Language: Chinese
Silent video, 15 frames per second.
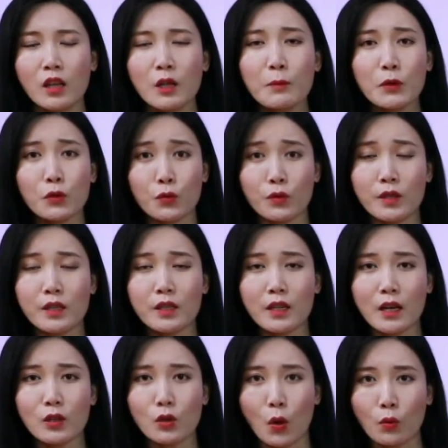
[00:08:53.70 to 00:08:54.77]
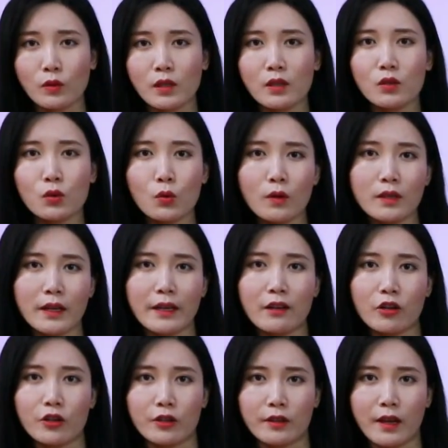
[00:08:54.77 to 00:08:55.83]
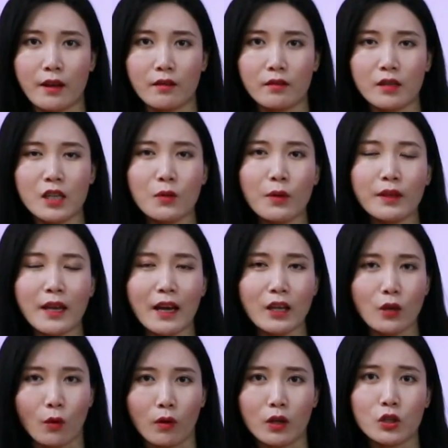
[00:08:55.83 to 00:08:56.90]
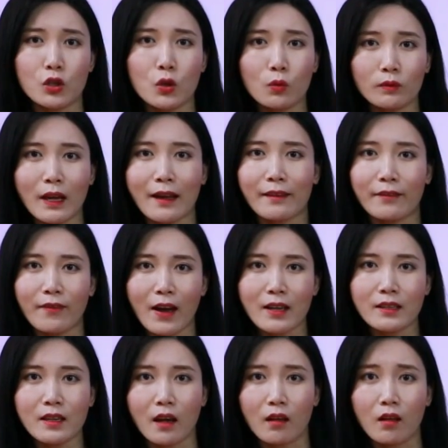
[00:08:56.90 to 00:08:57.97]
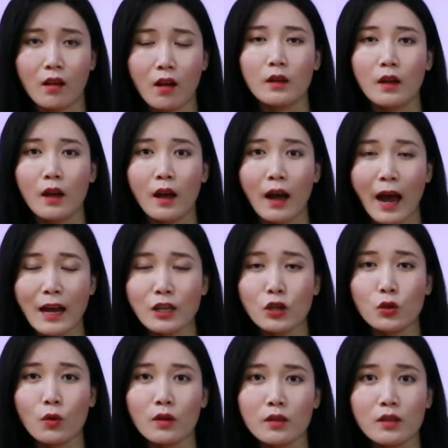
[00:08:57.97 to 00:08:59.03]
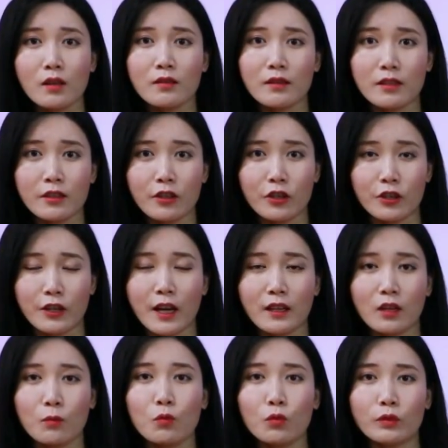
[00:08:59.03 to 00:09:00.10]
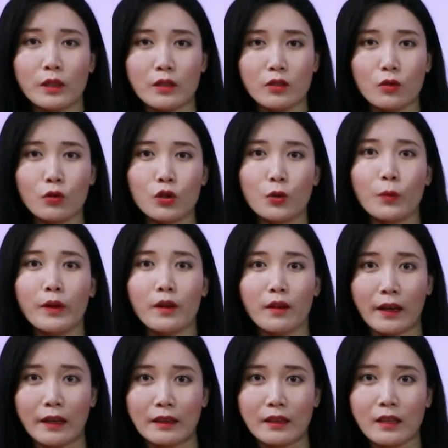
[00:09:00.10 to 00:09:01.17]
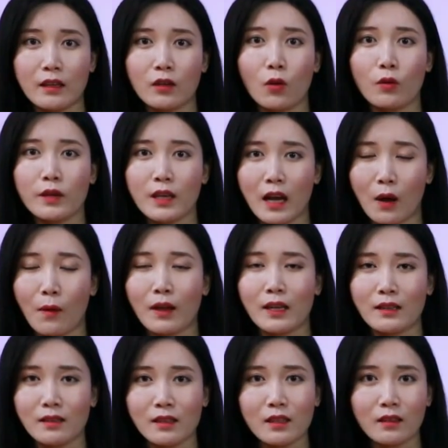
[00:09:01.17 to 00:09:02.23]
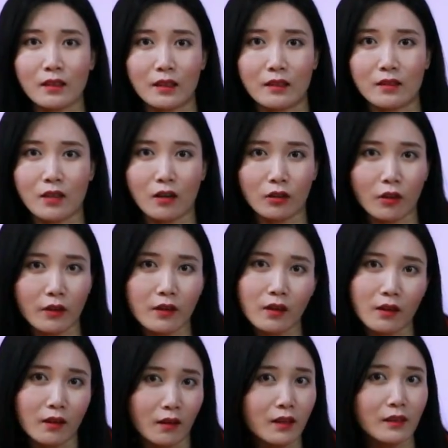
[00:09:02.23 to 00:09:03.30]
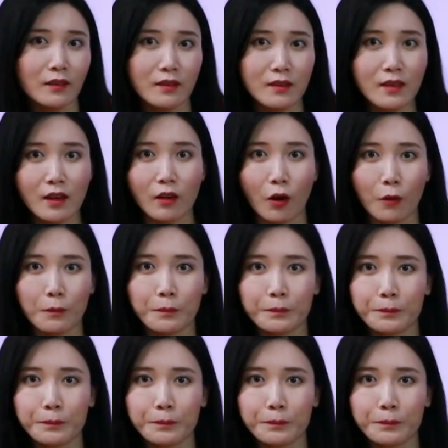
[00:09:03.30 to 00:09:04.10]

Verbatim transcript: 那么许金山重新做这一个实验，是因为他有了重大的发现，还是说设计这个实验的目的就是为给订购一氧化碳气体找到一个合理的借口？